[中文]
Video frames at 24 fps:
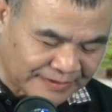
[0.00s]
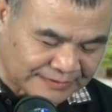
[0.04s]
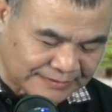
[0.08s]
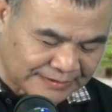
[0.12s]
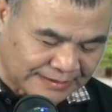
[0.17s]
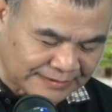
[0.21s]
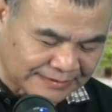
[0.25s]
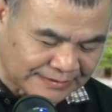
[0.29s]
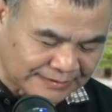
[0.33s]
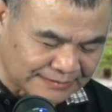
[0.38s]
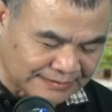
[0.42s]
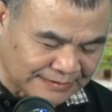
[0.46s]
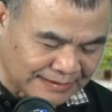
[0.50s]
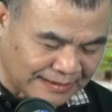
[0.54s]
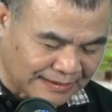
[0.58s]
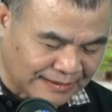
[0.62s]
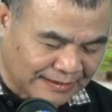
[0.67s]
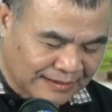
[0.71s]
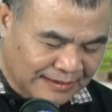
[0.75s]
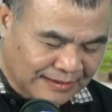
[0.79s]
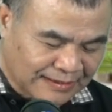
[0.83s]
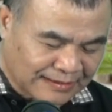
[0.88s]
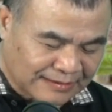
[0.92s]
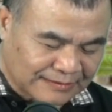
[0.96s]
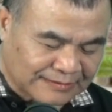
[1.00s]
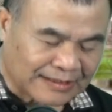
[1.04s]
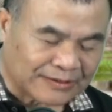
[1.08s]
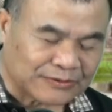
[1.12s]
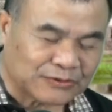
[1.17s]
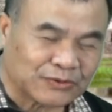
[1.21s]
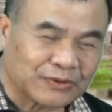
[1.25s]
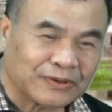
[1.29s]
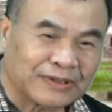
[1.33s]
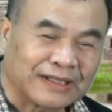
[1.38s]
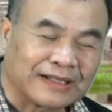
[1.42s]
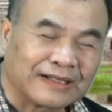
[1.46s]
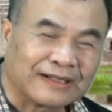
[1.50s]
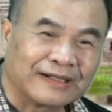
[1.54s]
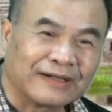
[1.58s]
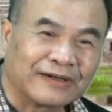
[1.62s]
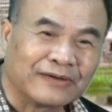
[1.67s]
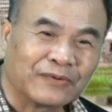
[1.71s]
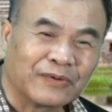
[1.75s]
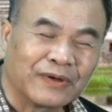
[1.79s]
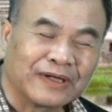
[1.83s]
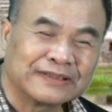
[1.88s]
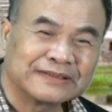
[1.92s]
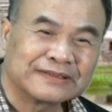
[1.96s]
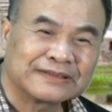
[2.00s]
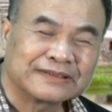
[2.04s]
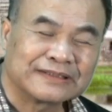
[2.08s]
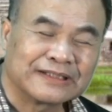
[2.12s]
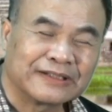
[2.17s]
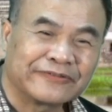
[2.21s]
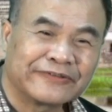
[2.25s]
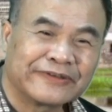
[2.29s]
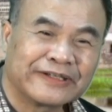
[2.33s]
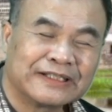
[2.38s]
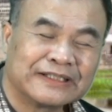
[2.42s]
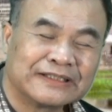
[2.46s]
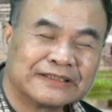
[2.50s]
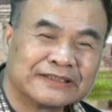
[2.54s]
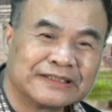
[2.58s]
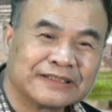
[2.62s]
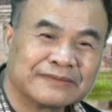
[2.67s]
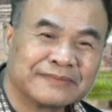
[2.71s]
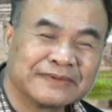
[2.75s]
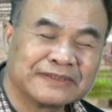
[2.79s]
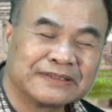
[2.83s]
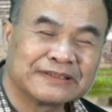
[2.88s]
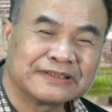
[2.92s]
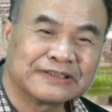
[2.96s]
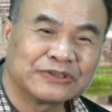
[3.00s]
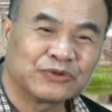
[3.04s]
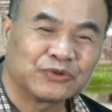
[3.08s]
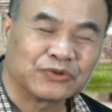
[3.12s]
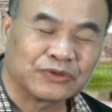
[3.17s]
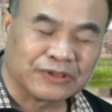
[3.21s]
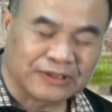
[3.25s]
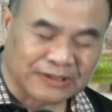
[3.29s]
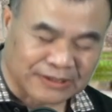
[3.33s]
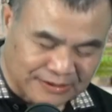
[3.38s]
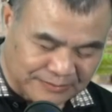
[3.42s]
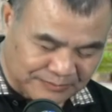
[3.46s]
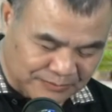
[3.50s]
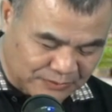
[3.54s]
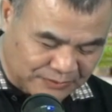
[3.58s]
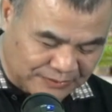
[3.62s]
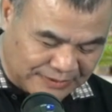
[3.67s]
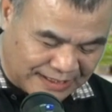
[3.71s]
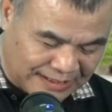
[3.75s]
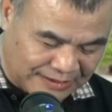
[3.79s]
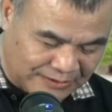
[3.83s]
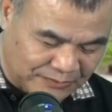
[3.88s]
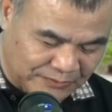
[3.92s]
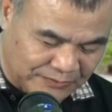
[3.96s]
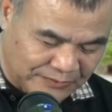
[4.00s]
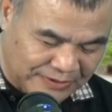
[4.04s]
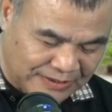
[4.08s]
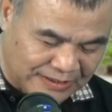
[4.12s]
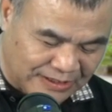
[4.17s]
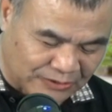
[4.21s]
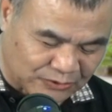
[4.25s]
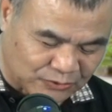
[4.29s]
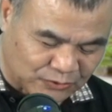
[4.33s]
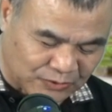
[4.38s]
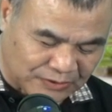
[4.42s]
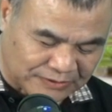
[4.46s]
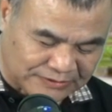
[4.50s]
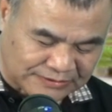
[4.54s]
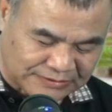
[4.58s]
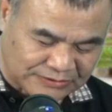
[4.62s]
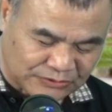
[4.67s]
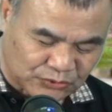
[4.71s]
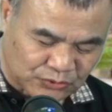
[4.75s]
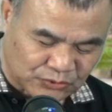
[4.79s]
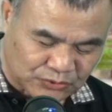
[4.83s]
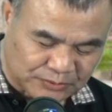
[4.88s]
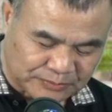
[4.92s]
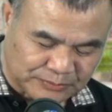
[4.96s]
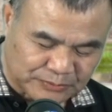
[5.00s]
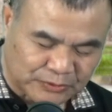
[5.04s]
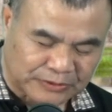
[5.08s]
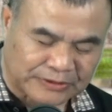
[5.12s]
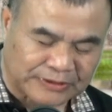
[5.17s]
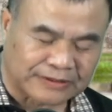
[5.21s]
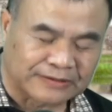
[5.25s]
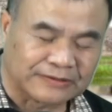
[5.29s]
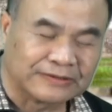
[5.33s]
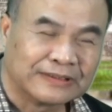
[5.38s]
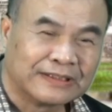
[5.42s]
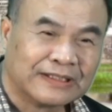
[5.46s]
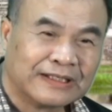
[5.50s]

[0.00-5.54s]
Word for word: 残害天下。他说呢，啊，王安石呢，非性命之学不谈，非老庄之书不得。